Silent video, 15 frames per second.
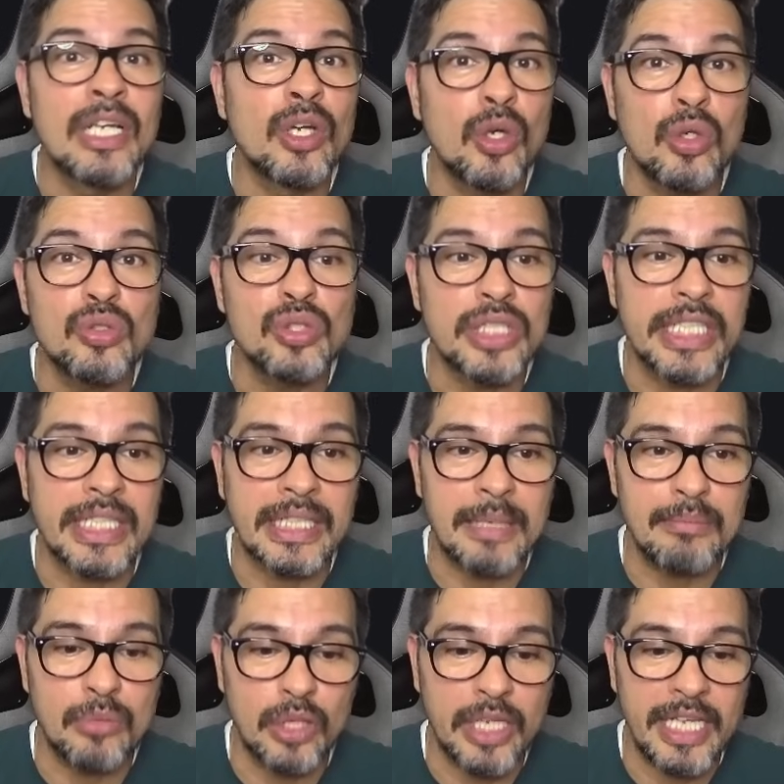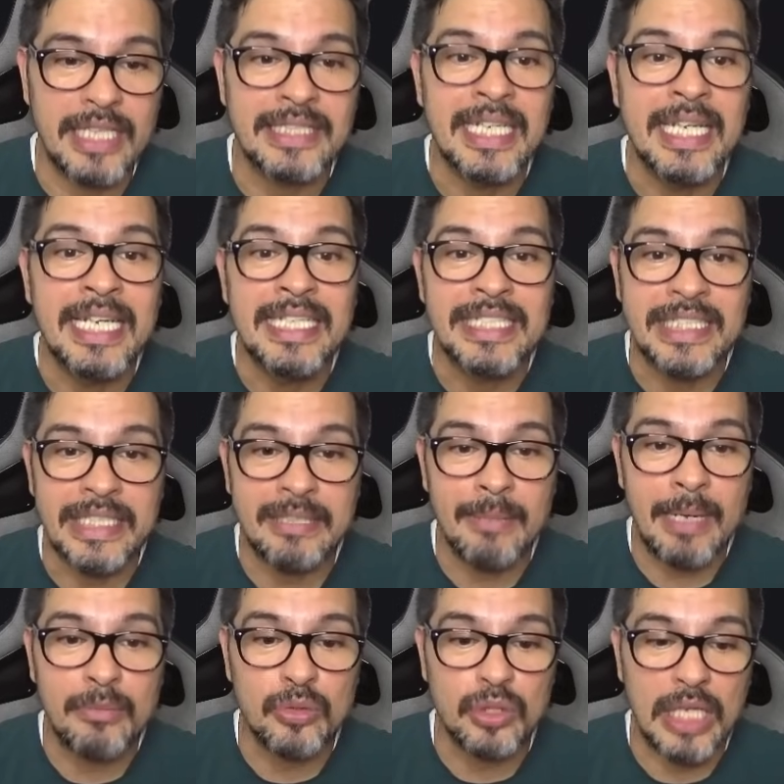con ciertas monedas. Si
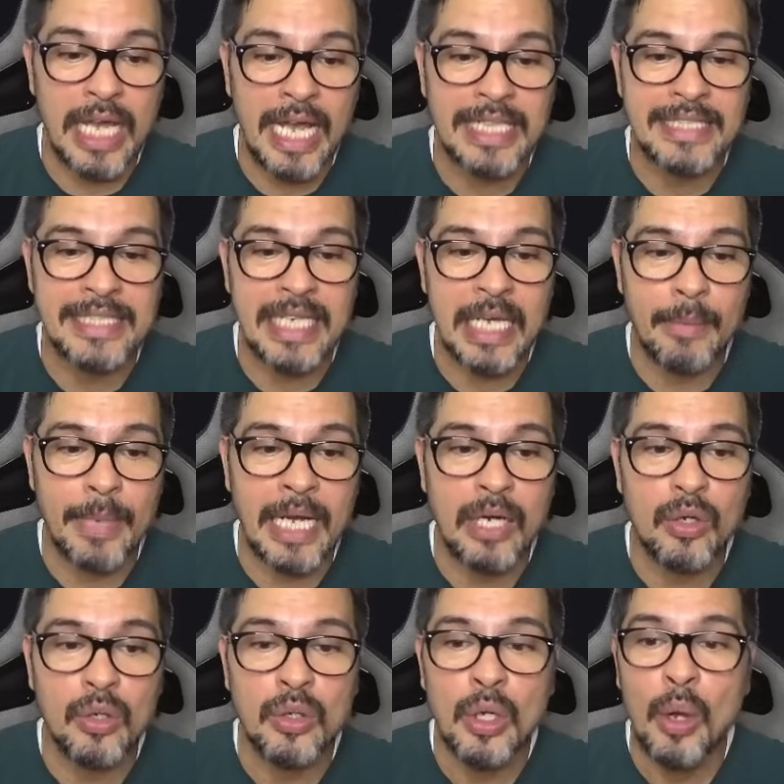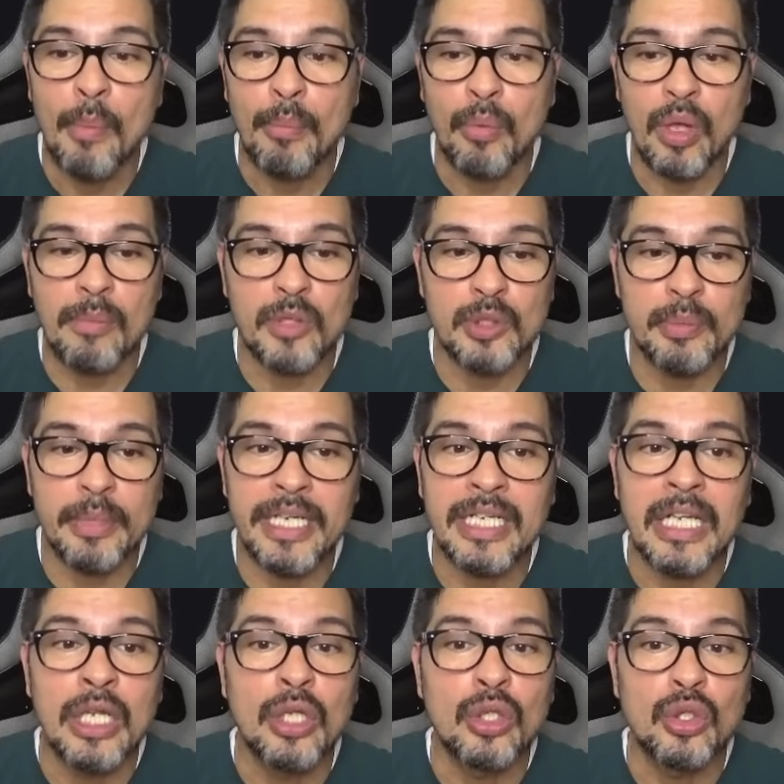vamos hacia abajo, podemos ver
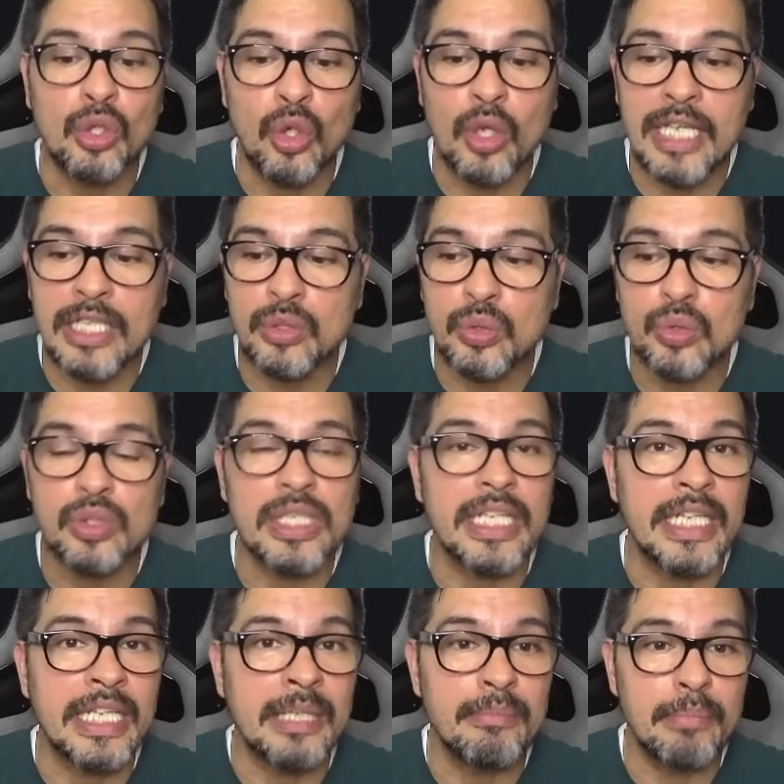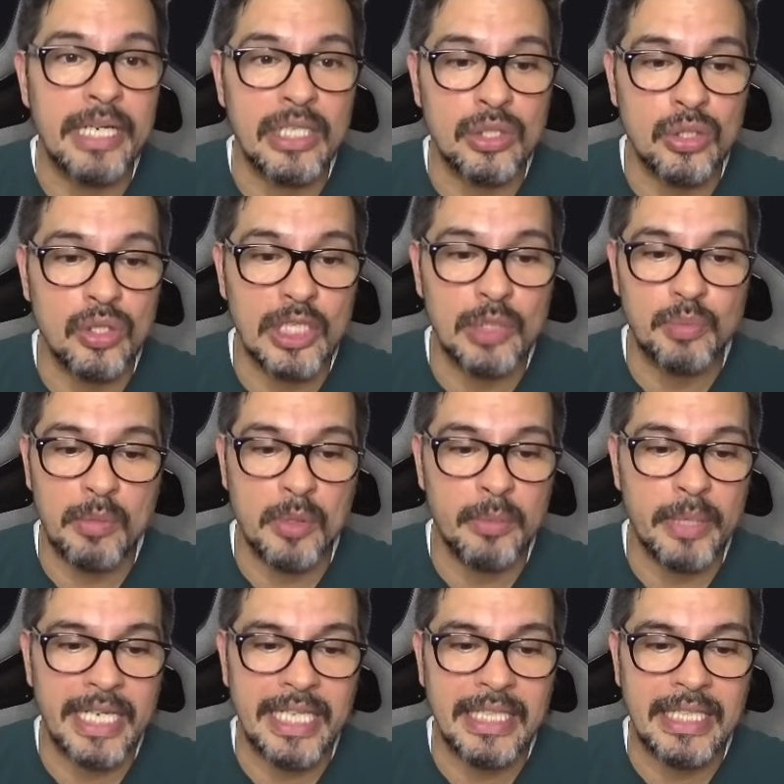todas sus inversiones. Podemos
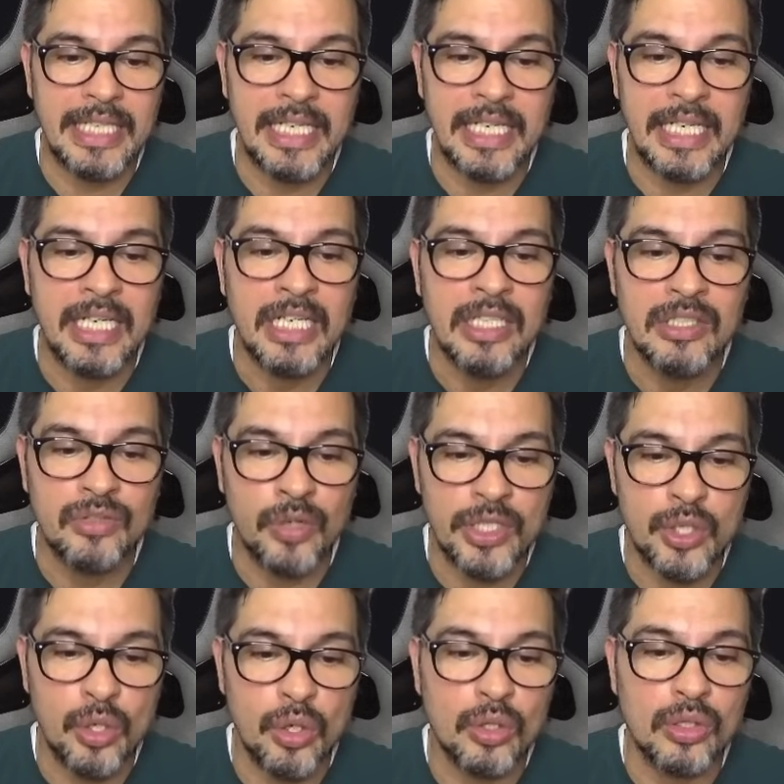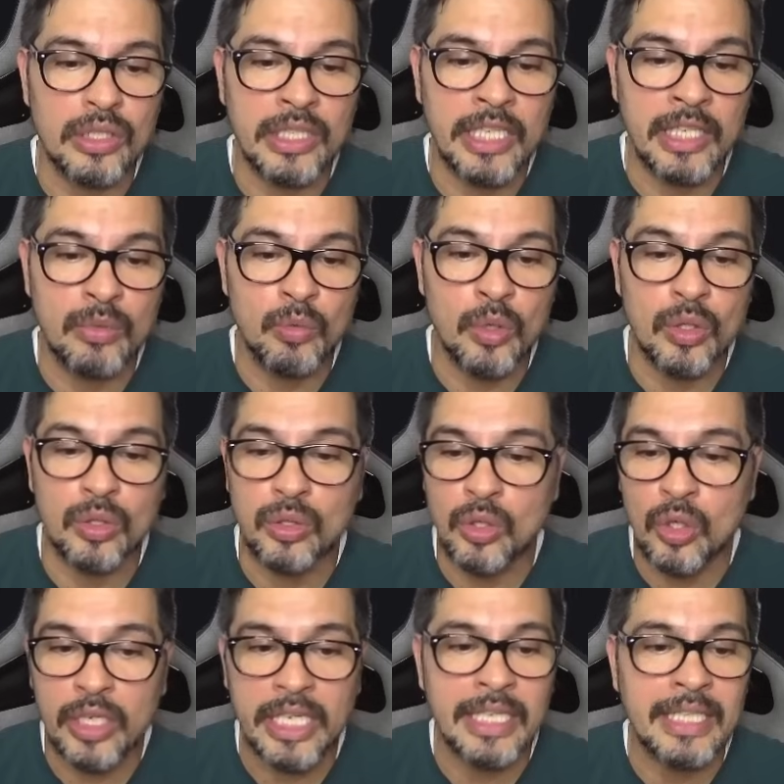ver que tiene Threshold Network
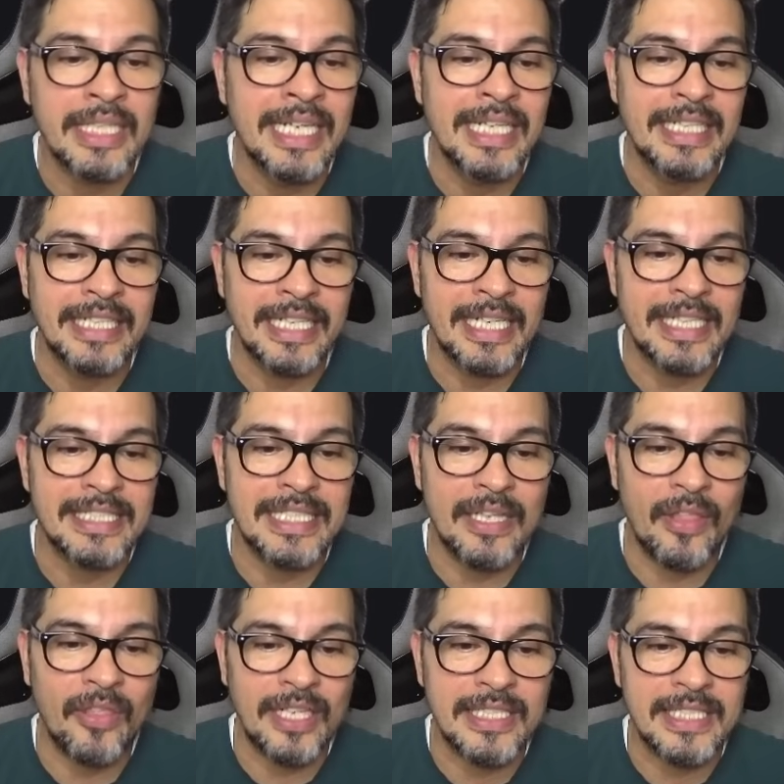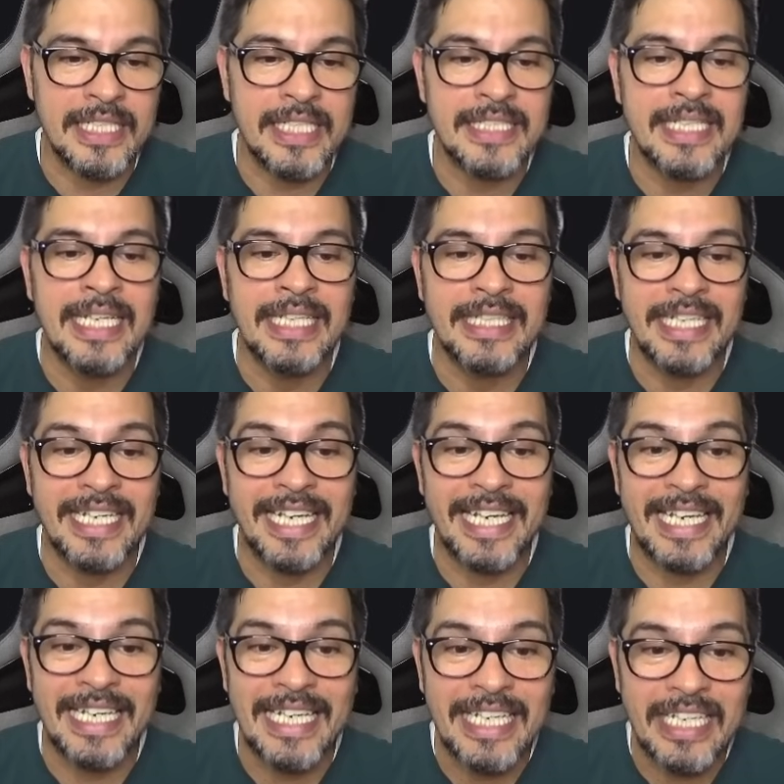Token, tiene Synthetics, tiene
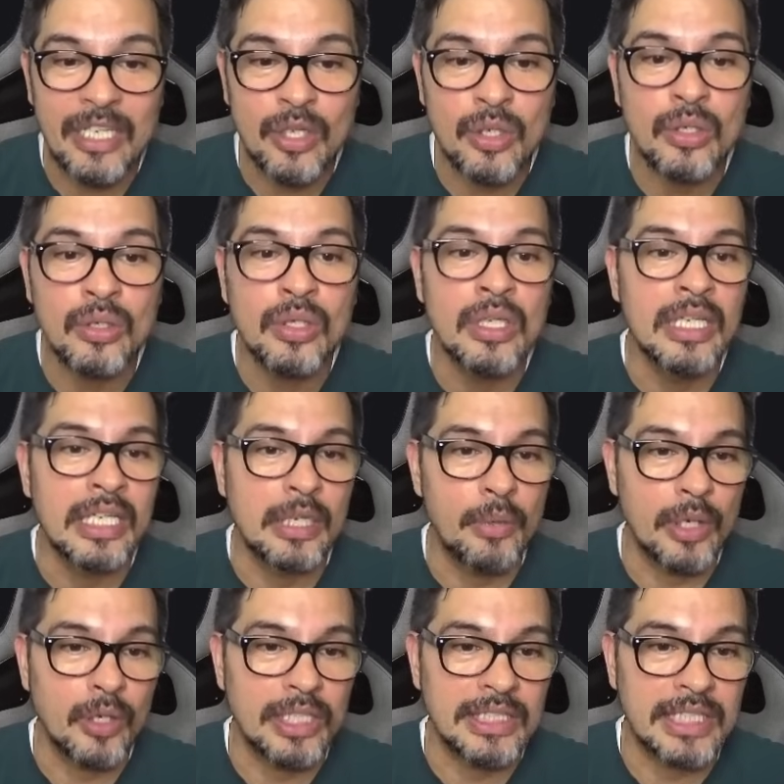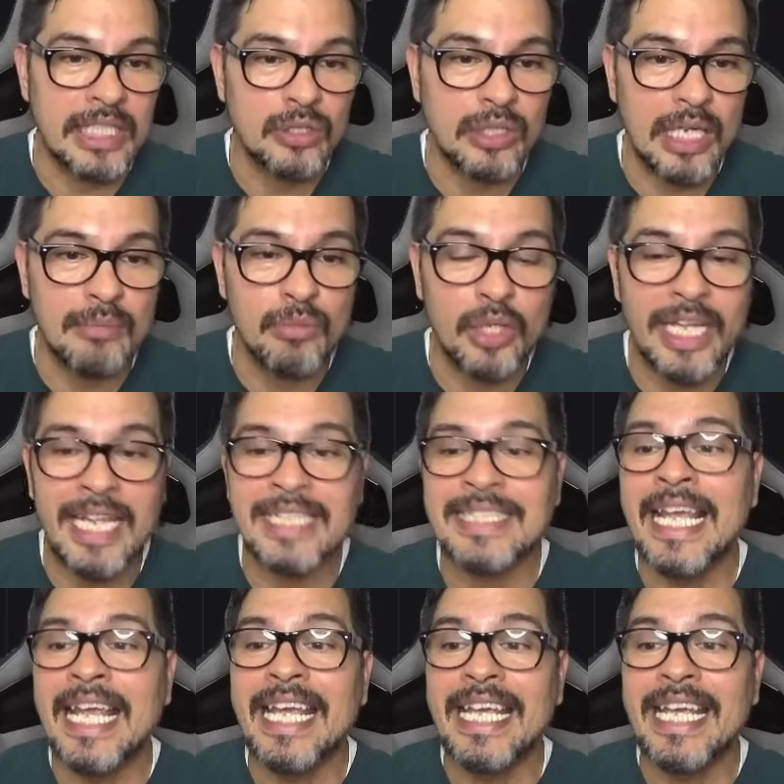Lido y bueno, estas otras monedas.